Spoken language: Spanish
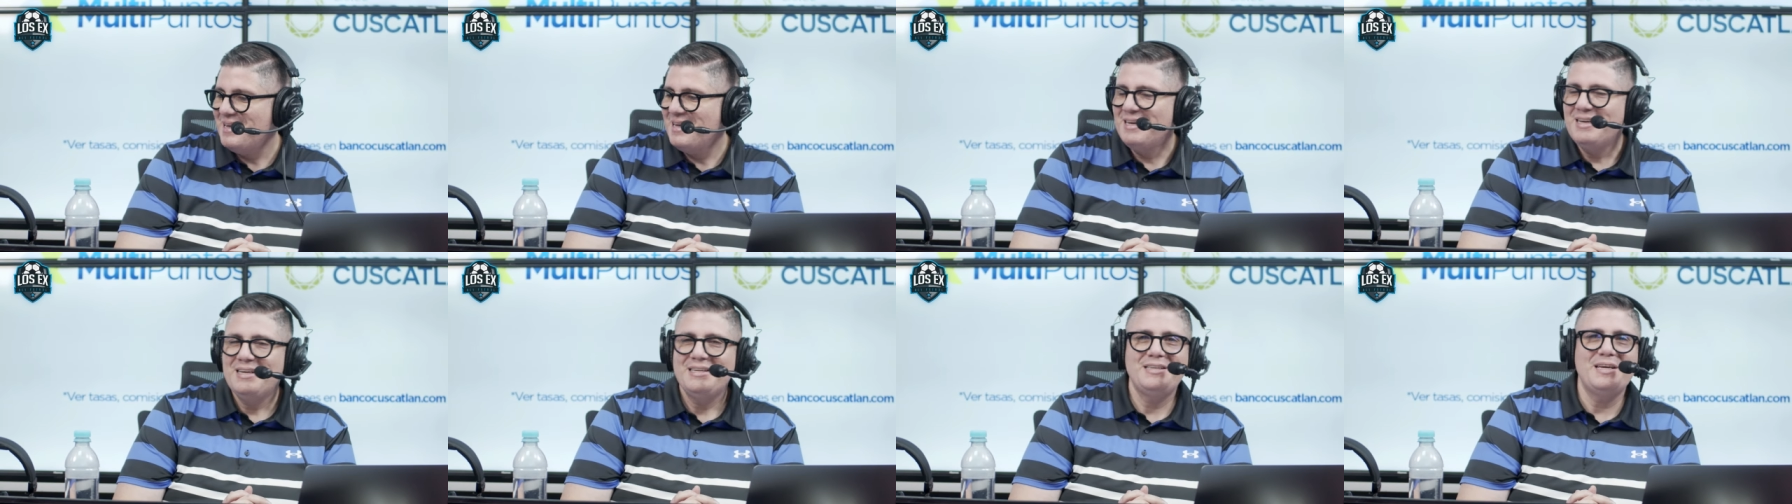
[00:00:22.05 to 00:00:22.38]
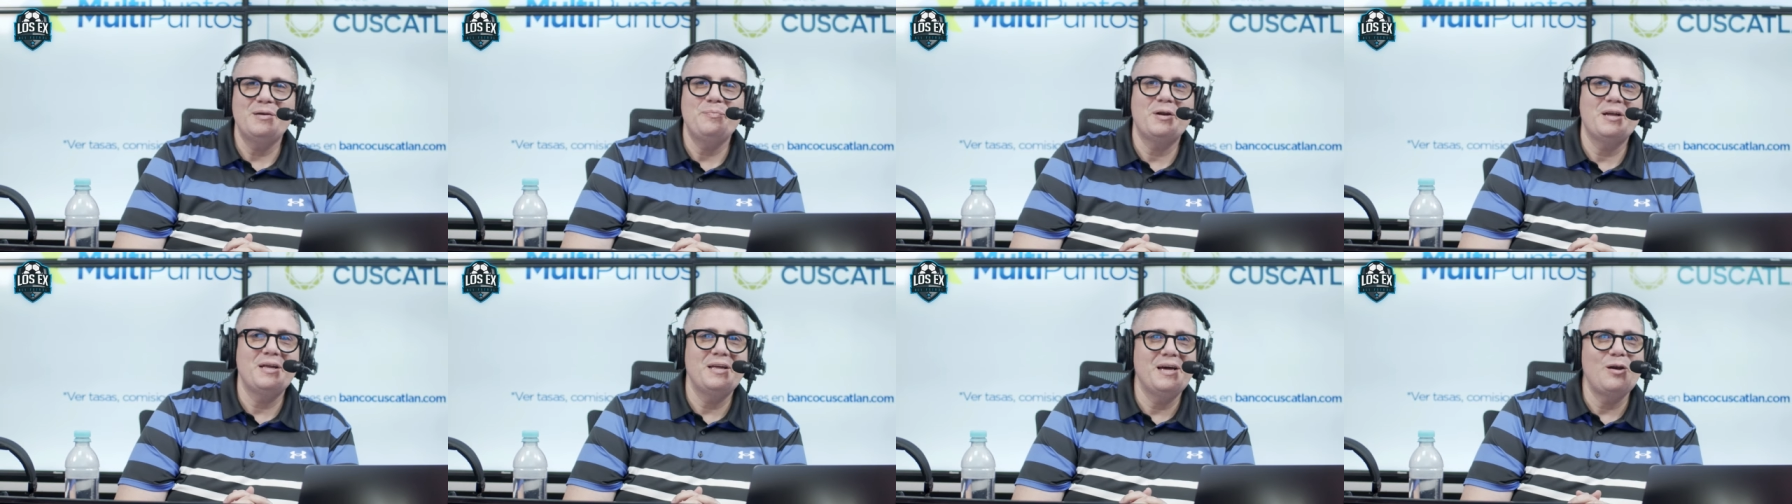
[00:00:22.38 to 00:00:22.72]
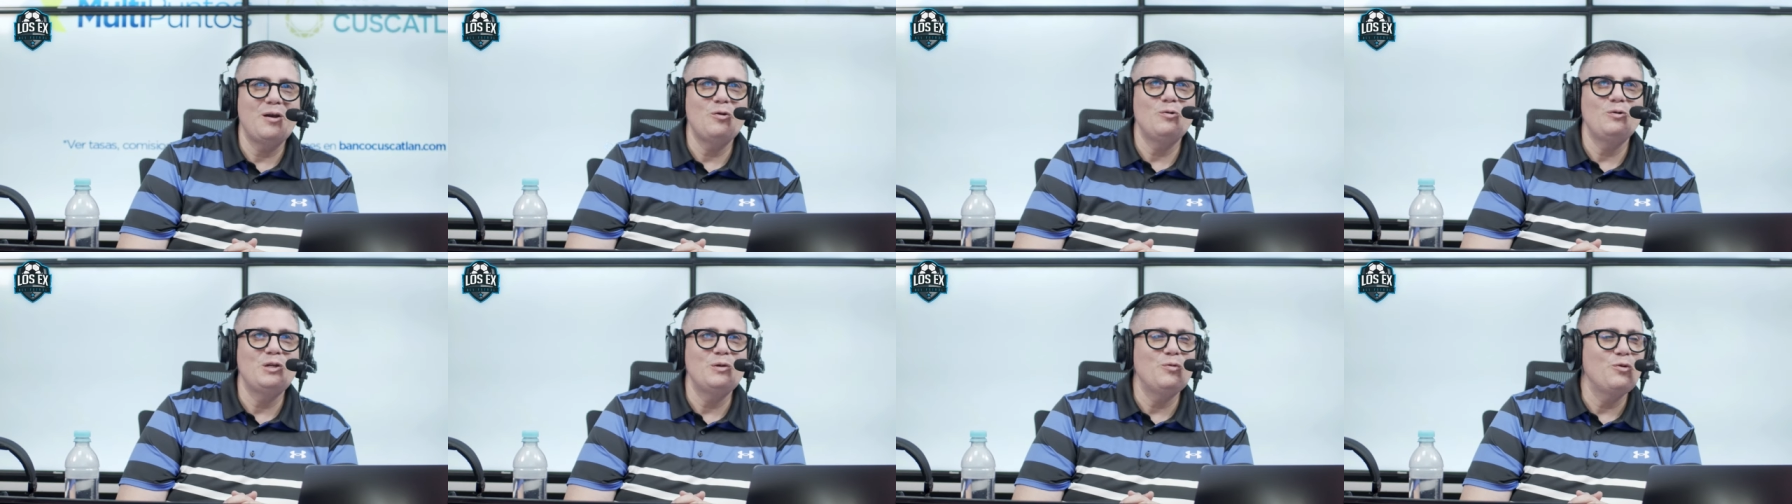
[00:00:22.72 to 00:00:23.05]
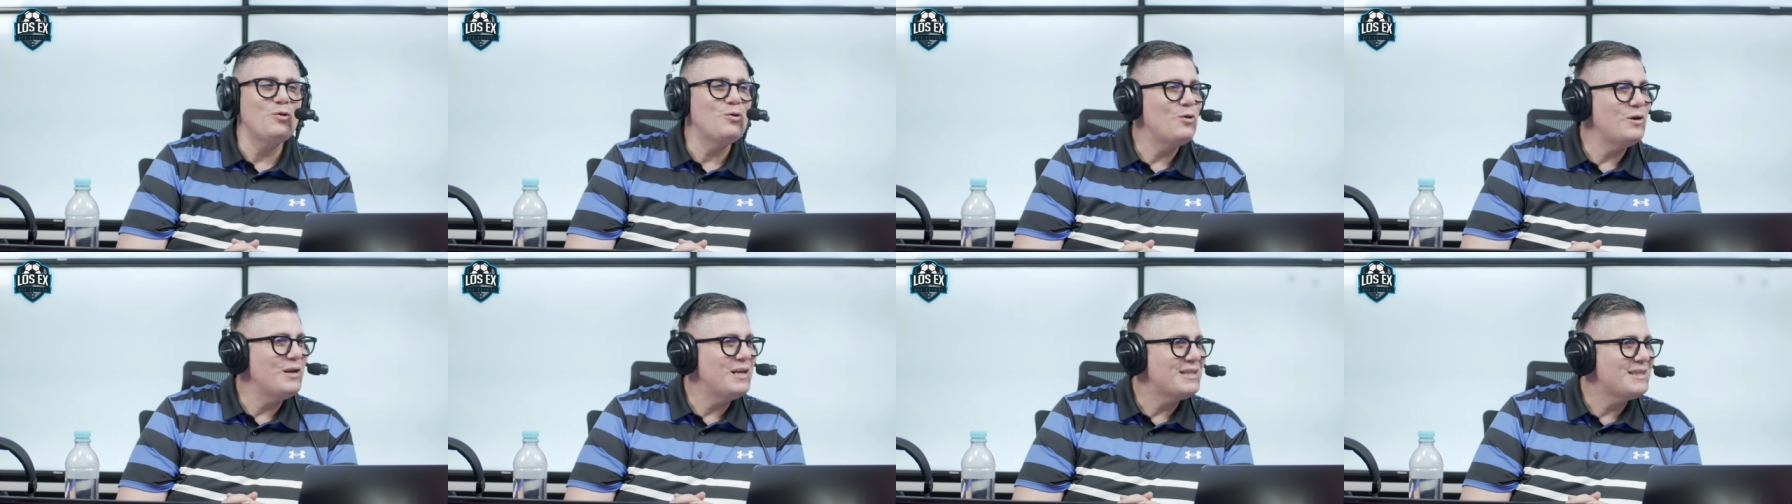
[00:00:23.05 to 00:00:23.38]
ya para dejar los
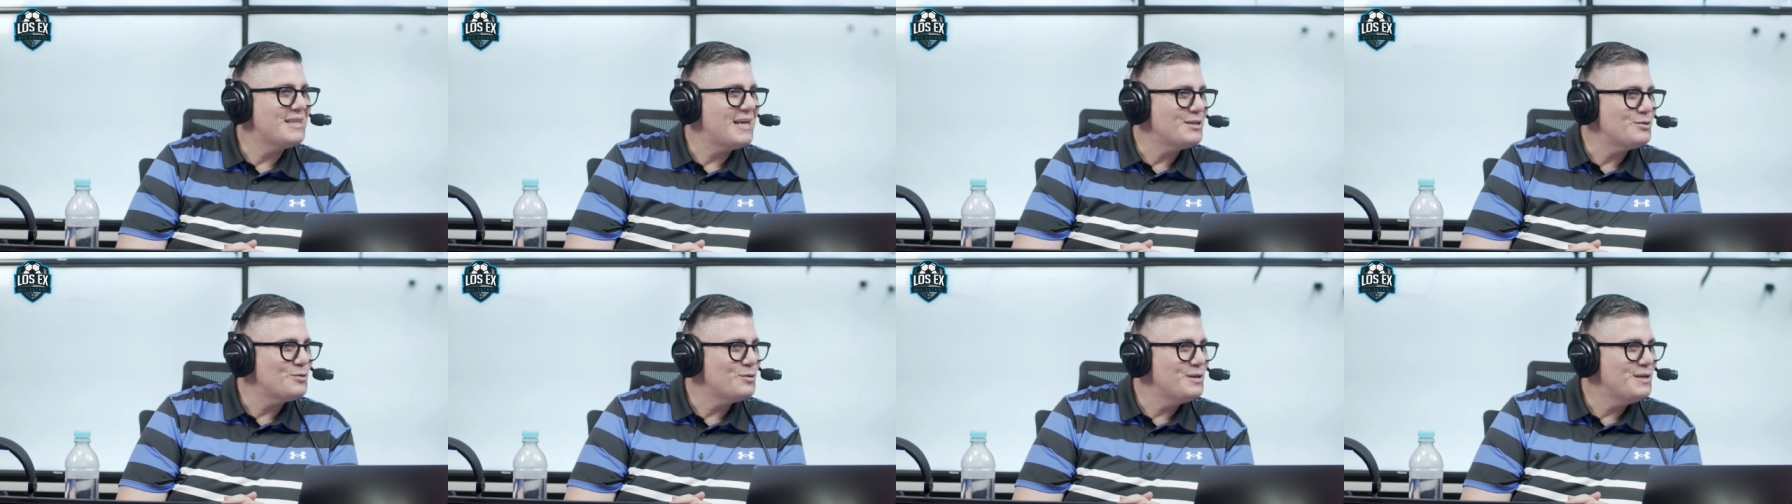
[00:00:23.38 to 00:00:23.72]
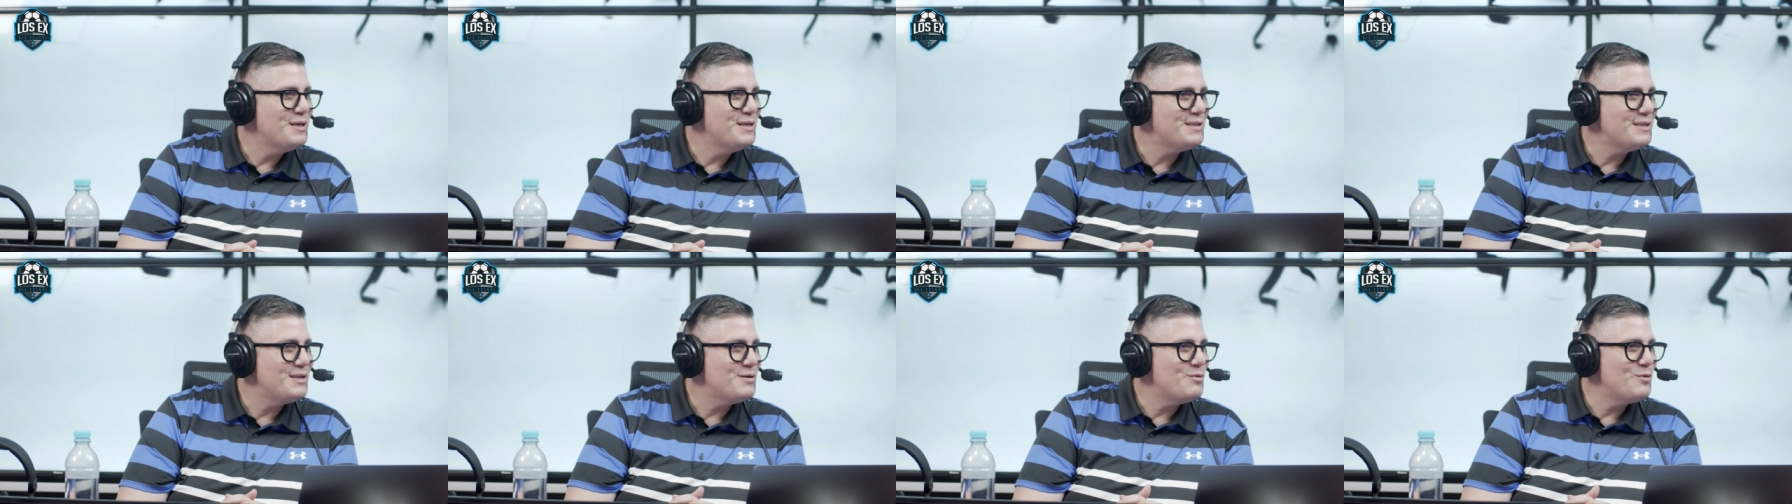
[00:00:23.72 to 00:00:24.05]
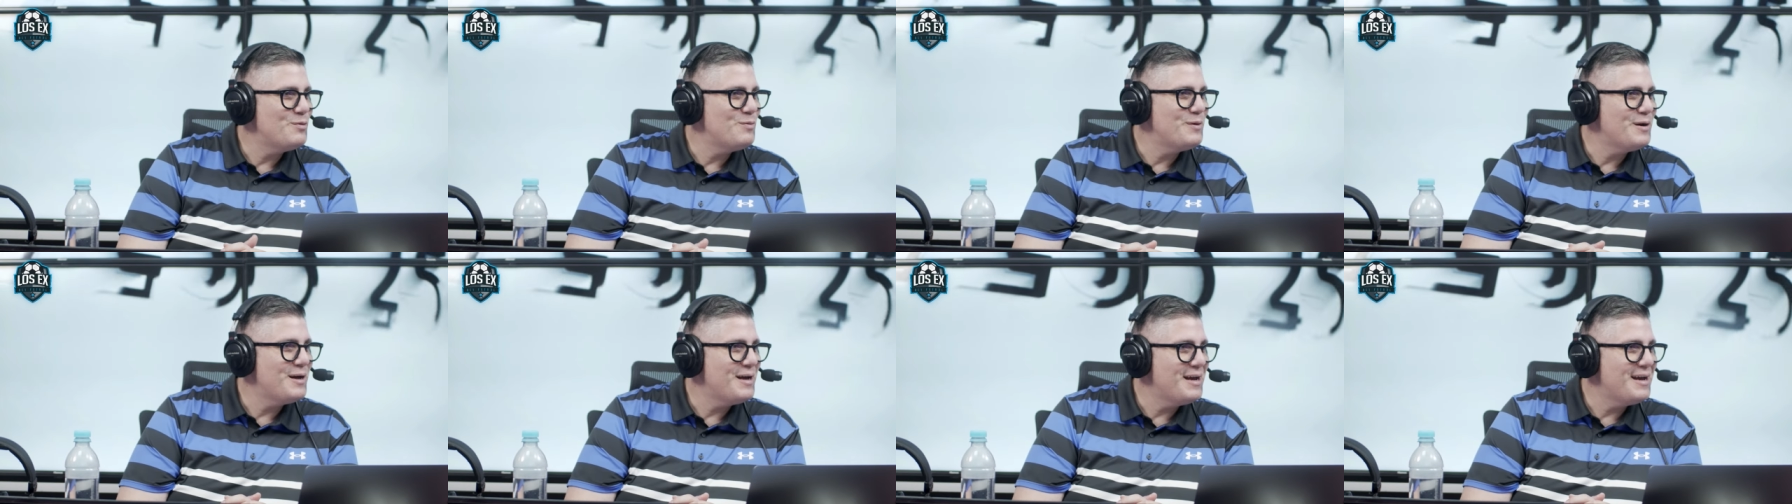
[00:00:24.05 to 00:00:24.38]
últimos coletazos, dijiste vos,